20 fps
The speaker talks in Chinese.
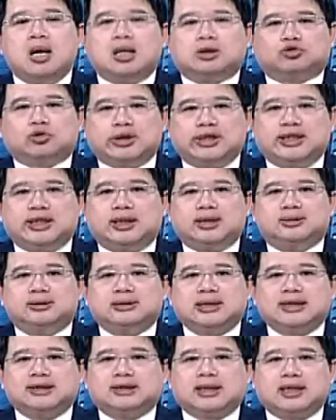所以呢，
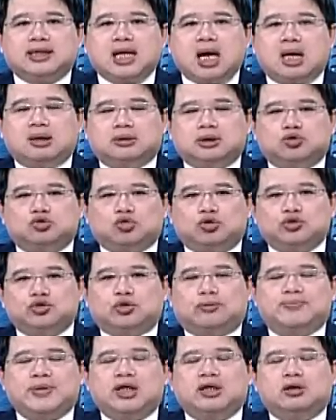在等号的左
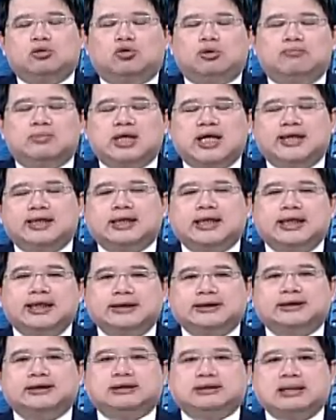手边呢，我们可以可
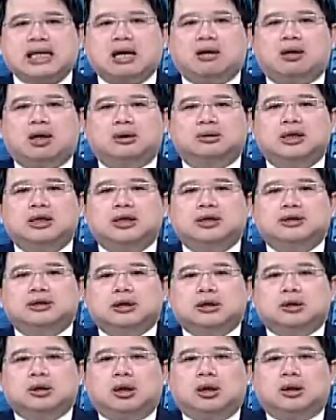以知道哈。
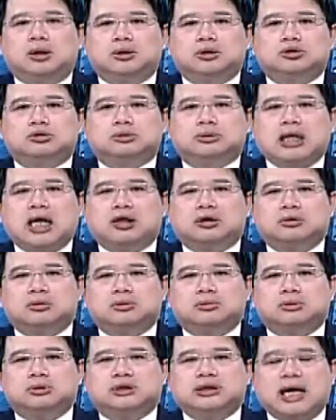呃，当
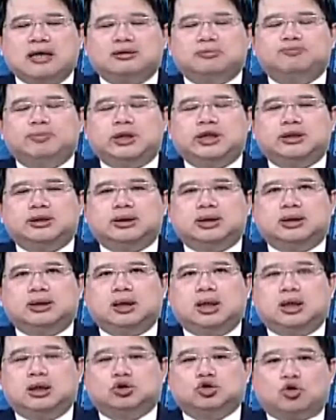商品
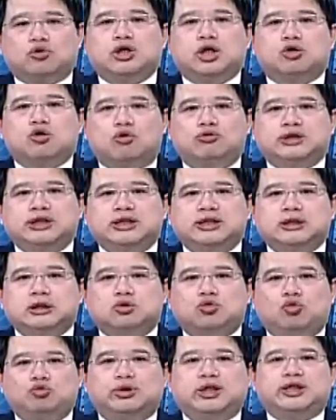的呃总和供给是
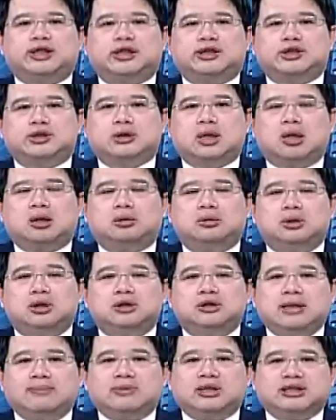固定的时候，
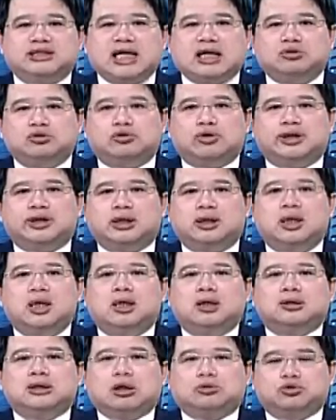那么相对的，
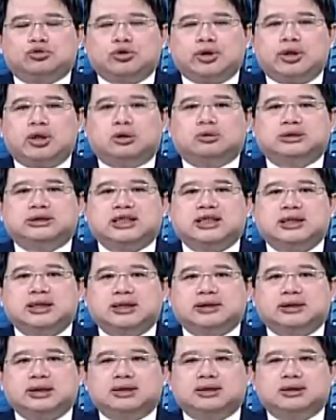到最后整
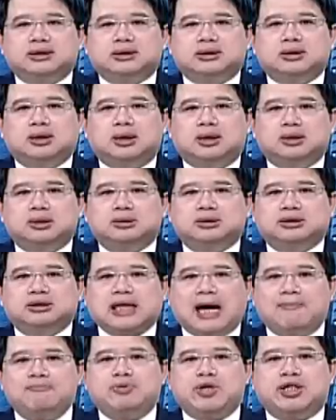个的呃
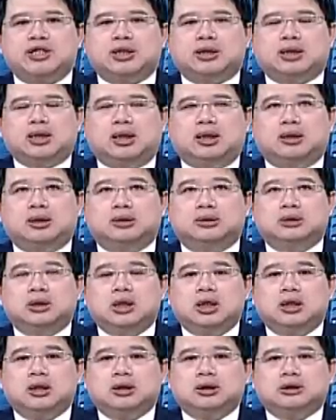产品的呃
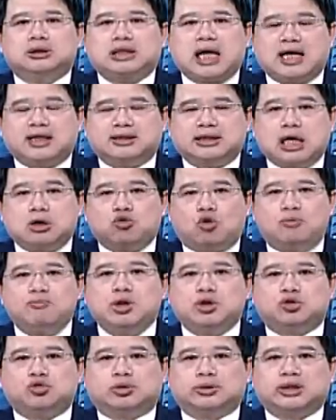厂商国
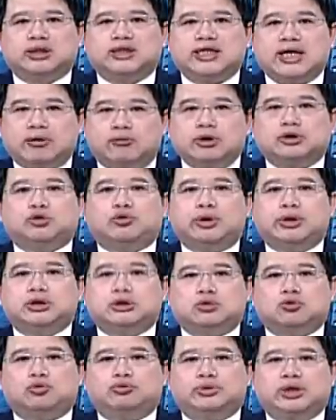民所得也会就会
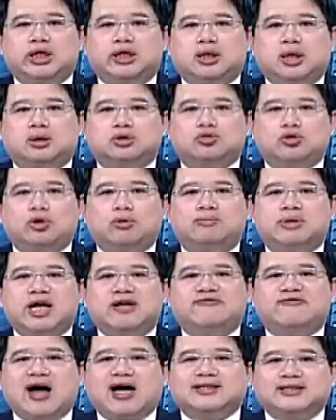是固定哦。所以我们可
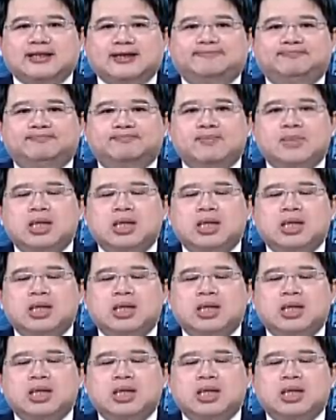以发现，